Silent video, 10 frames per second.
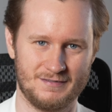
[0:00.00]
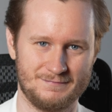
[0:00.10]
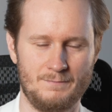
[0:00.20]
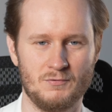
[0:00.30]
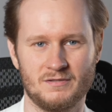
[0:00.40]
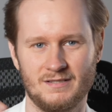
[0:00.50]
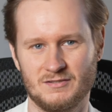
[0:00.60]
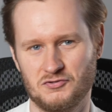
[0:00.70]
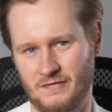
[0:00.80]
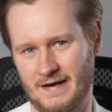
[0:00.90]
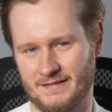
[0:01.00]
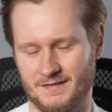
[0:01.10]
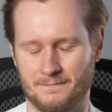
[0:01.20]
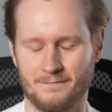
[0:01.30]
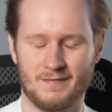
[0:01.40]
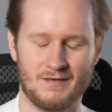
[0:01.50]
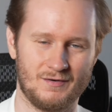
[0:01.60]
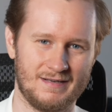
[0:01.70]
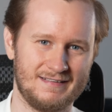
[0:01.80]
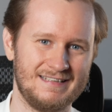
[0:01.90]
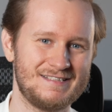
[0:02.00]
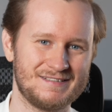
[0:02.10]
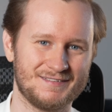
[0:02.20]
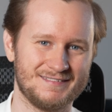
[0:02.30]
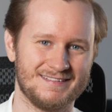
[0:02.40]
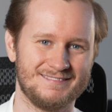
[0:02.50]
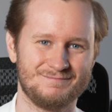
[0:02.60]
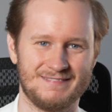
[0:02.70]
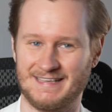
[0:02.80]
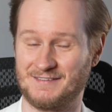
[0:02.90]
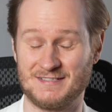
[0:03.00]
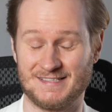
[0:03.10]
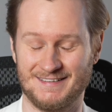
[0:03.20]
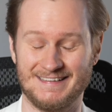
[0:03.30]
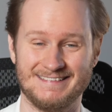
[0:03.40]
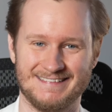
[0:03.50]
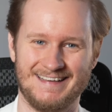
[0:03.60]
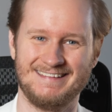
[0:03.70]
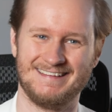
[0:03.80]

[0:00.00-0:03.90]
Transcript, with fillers: I punkt czwarty, kolejny istotny, tak jak wszystko inne,